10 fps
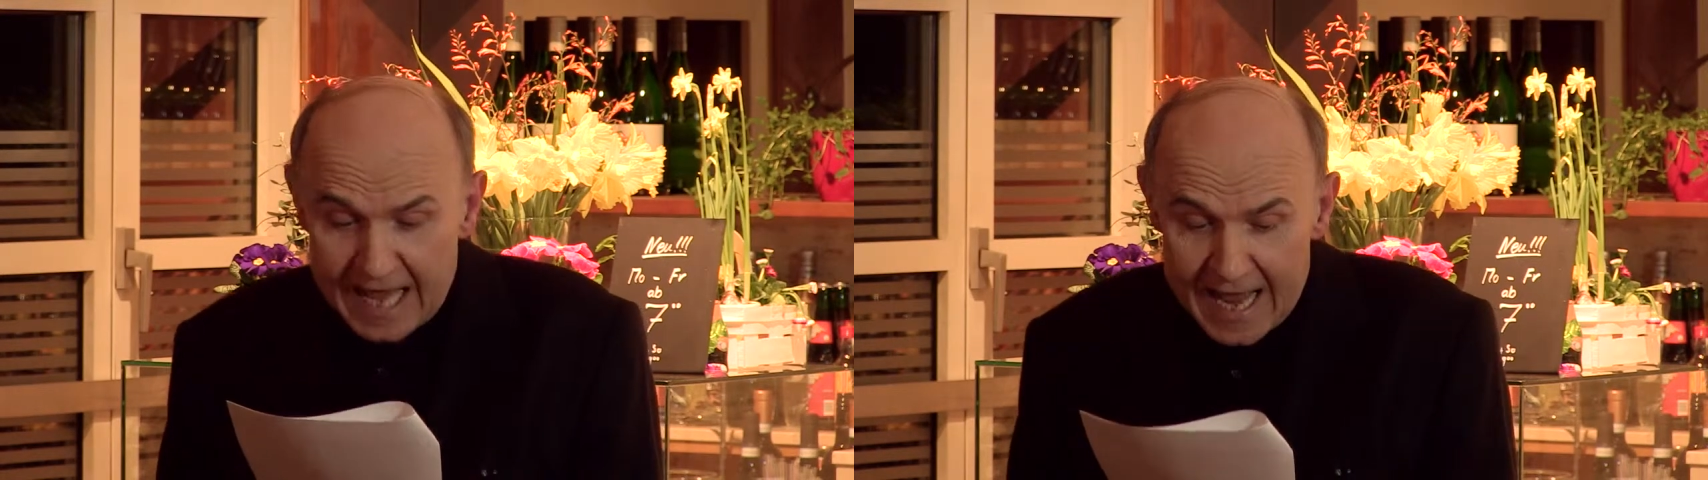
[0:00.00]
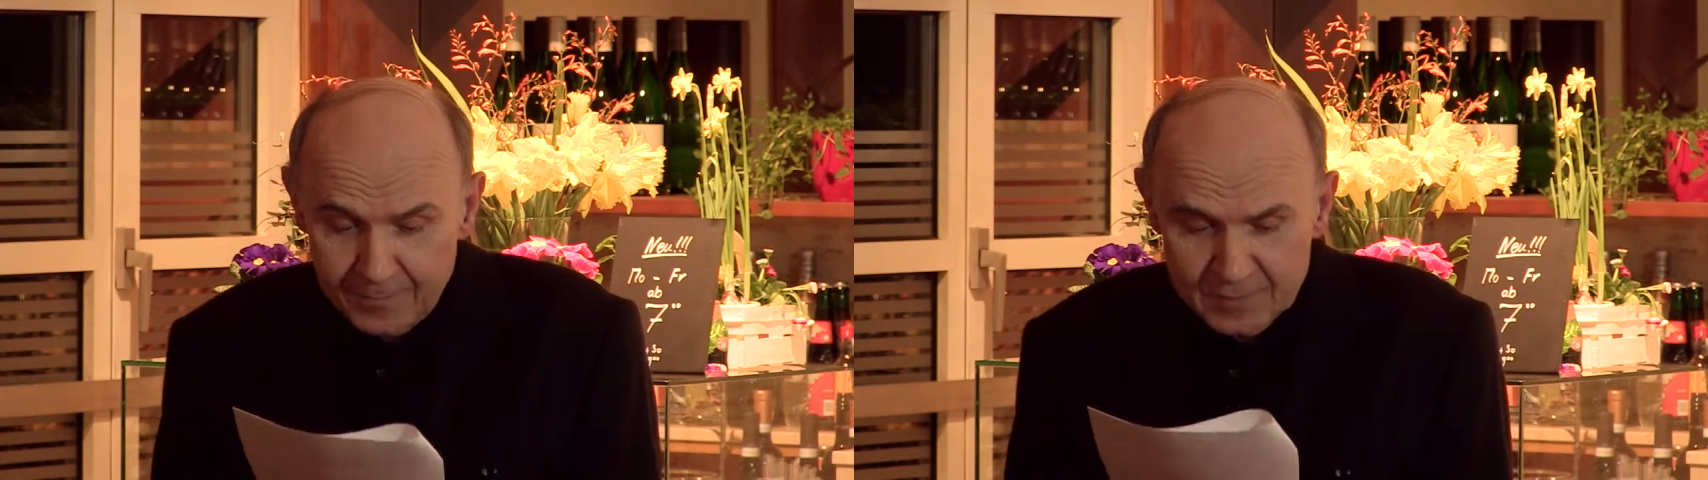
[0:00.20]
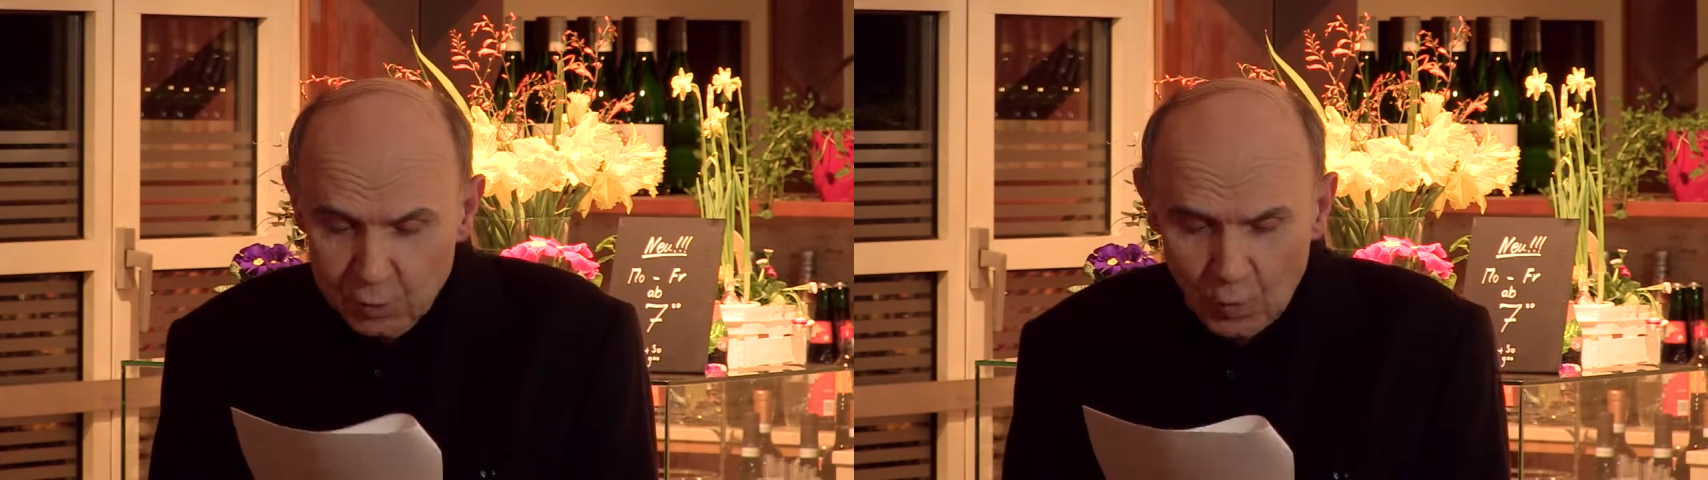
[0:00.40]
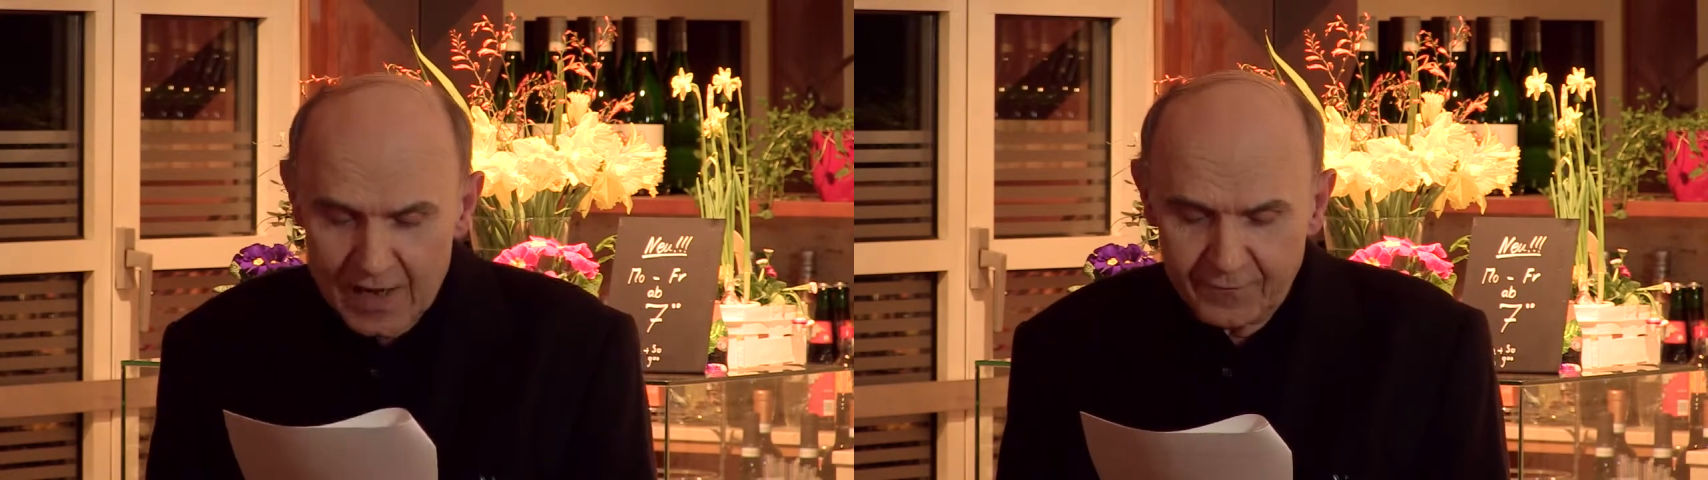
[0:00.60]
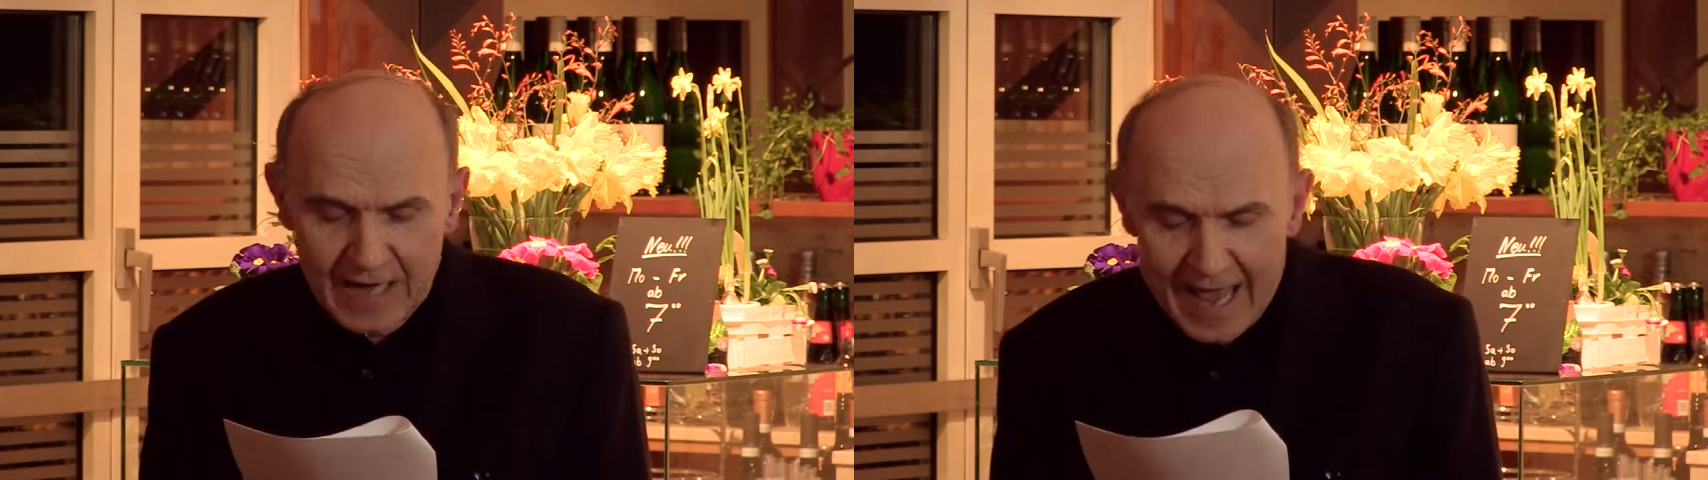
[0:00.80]

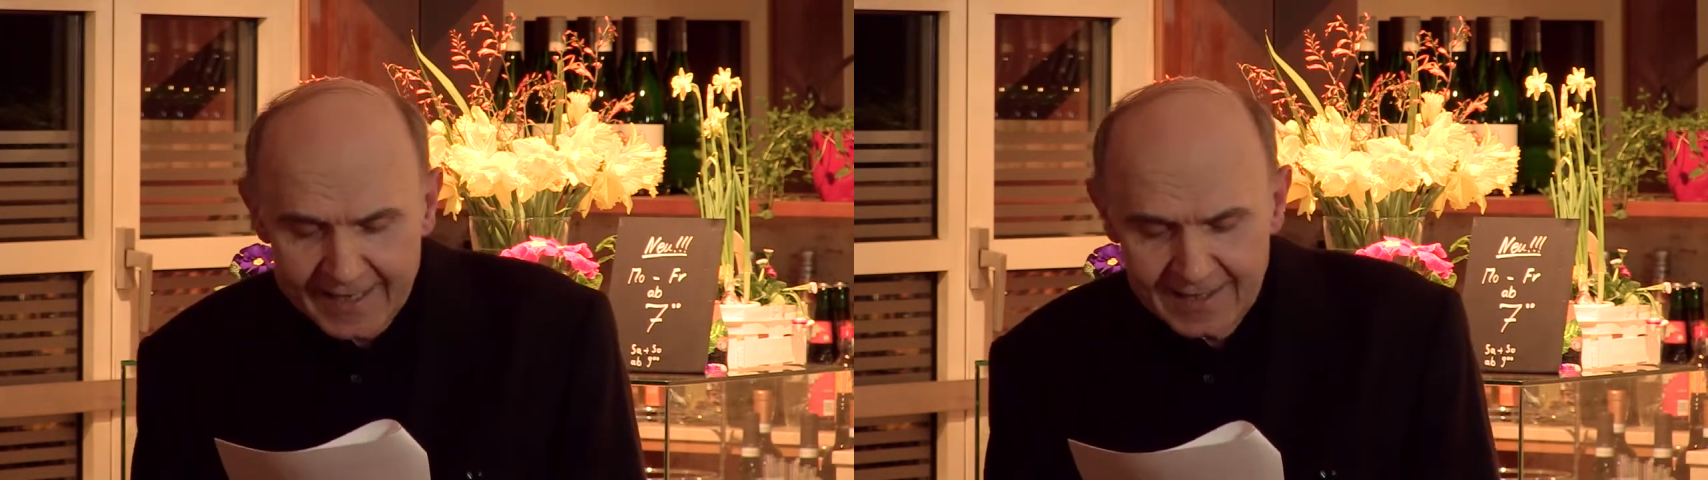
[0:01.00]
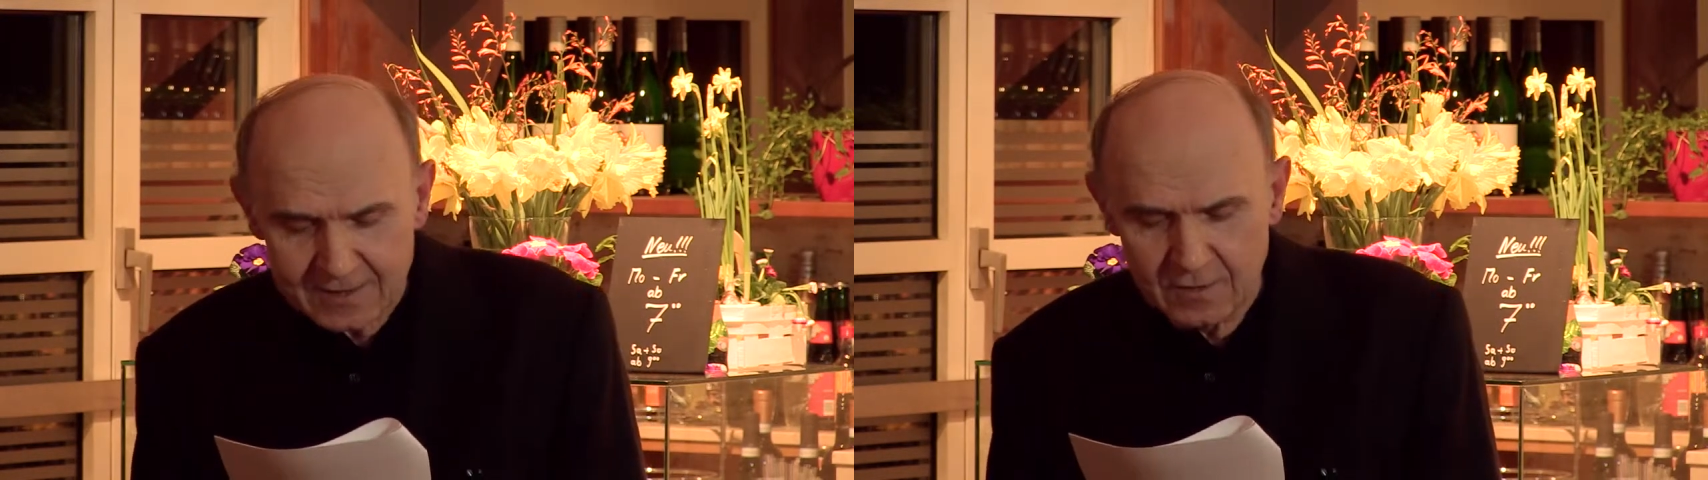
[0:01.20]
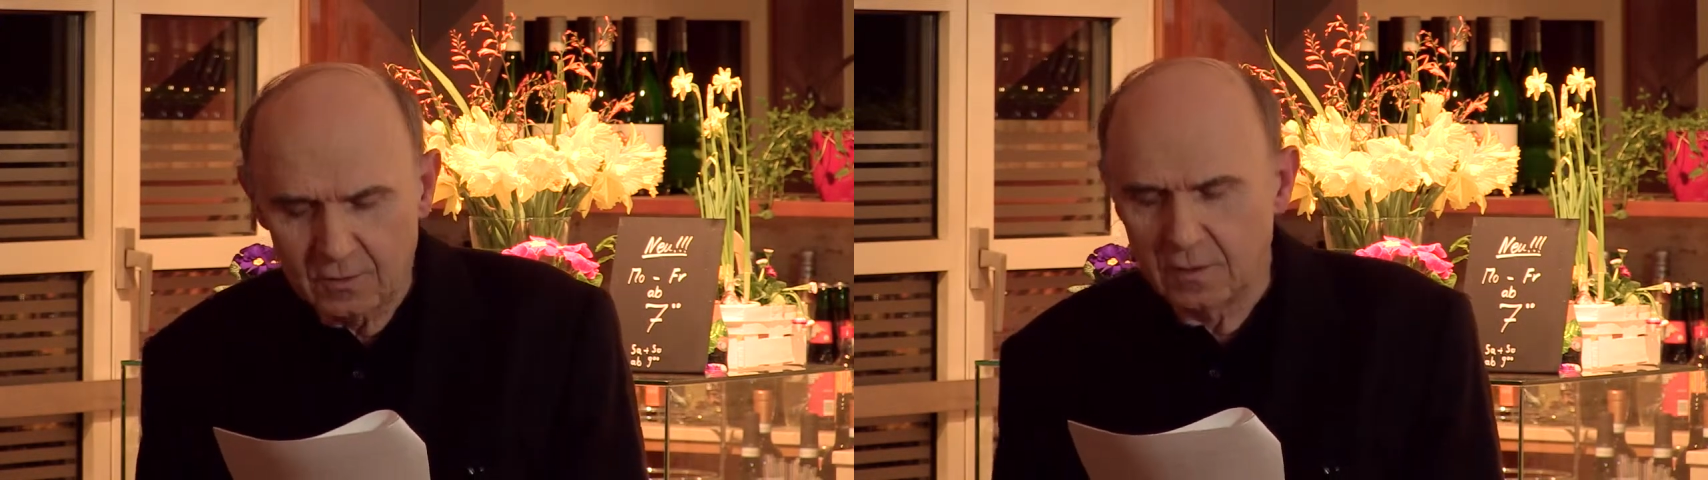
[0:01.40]
Lebenshunger vielleicht